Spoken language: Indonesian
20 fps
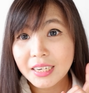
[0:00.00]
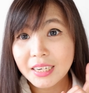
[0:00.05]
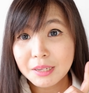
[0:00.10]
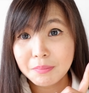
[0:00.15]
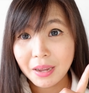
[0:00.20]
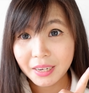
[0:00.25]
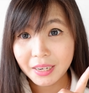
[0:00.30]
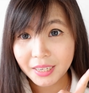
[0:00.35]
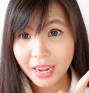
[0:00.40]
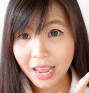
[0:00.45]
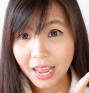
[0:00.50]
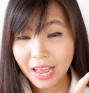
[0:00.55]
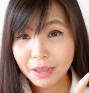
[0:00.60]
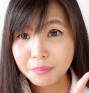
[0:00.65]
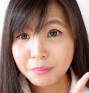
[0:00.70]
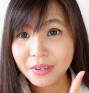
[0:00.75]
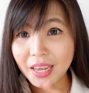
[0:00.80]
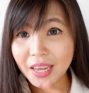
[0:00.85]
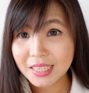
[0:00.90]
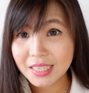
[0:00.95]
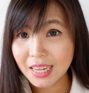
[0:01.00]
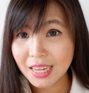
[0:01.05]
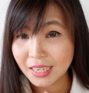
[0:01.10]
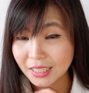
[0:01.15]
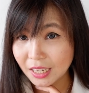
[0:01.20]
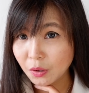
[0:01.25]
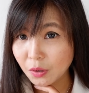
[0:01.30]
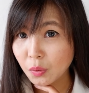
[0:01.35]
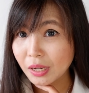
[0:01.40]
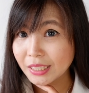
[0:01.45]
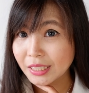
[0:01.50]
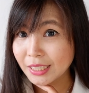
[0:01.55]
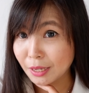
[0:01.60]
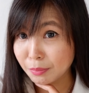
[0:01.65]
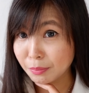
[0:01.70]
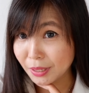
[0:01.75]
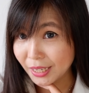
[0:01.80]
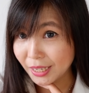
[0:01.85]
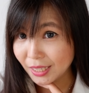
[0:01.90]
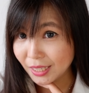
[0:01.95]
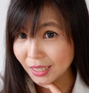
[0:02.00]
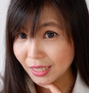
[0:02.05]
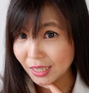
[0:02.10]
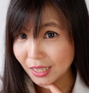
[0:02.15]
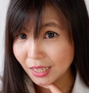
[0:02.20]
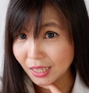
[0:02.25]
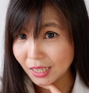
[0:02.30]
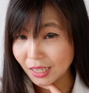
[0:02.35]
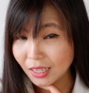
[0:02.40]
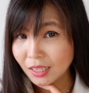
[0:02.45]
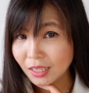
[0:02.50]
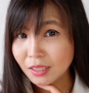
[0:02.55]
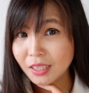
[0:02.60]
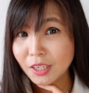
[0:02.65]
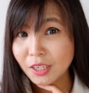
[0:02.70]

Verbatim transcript: Di mana biasanya wasabi ini